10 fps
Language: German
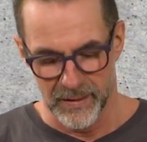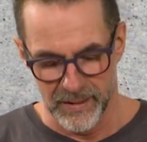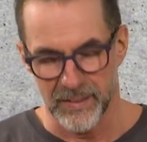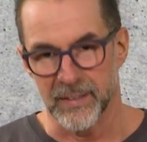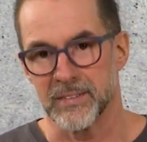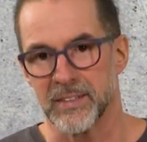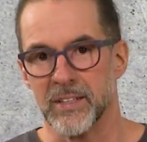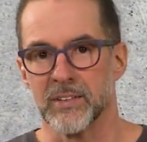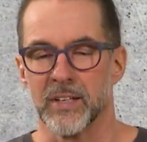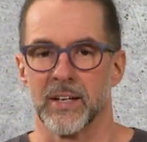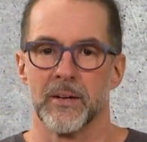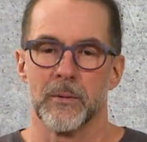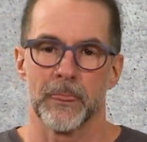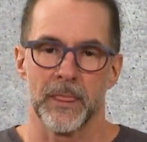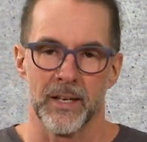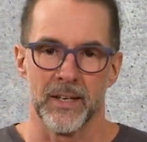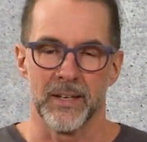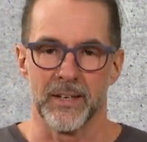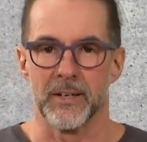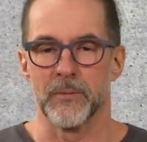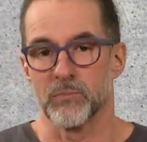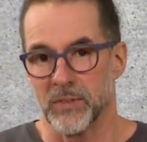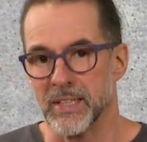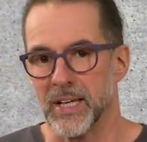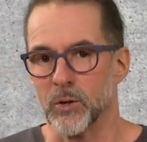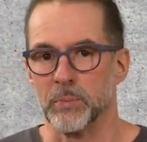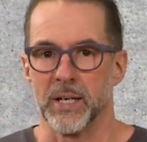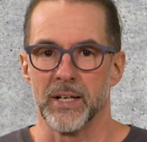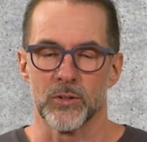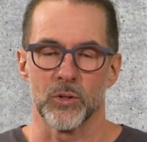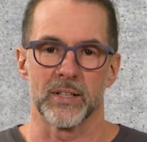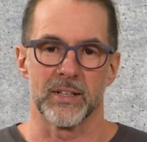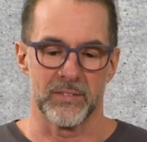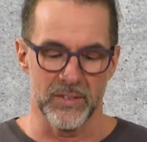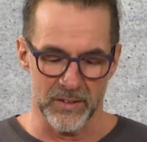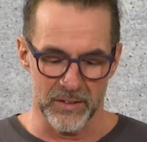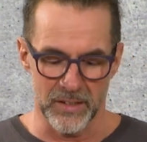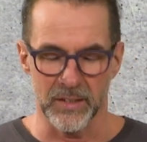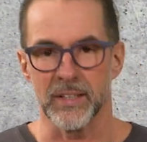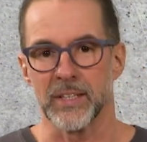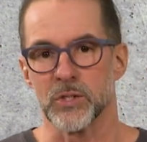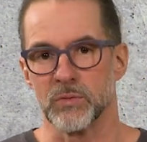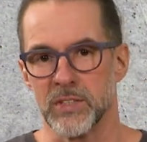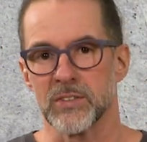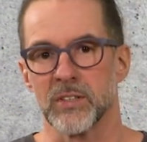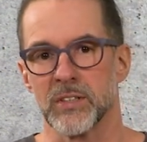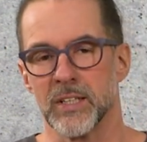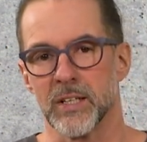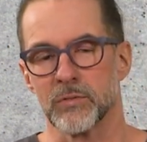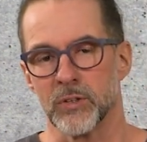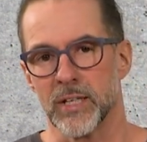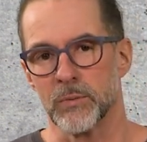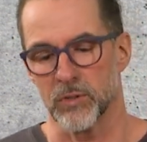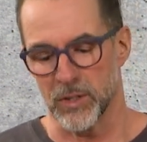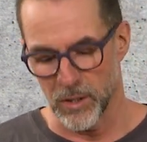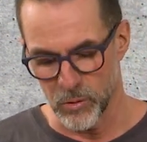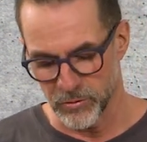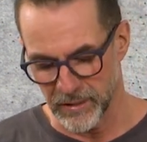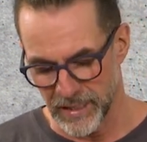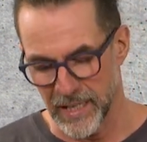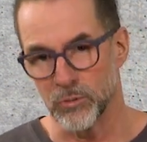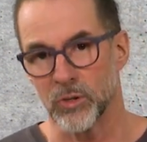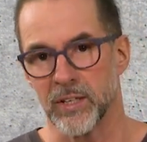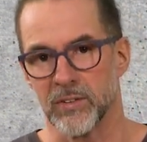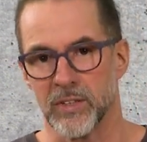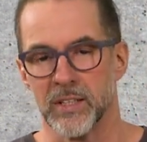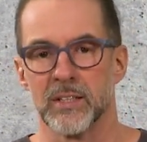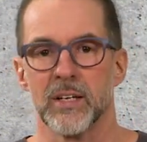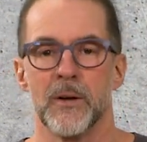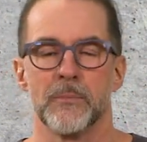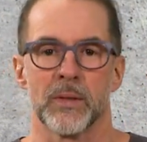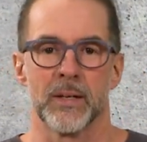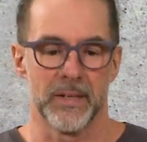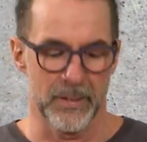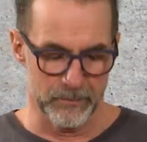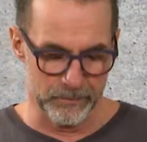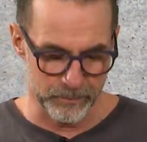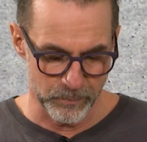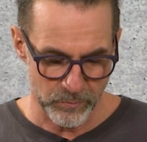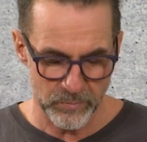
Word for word: äh, dass diese äh, Yellow Bellies oder dass diese Tiere Geschwistertiere von dem verkauften Ivory sind. Ähm,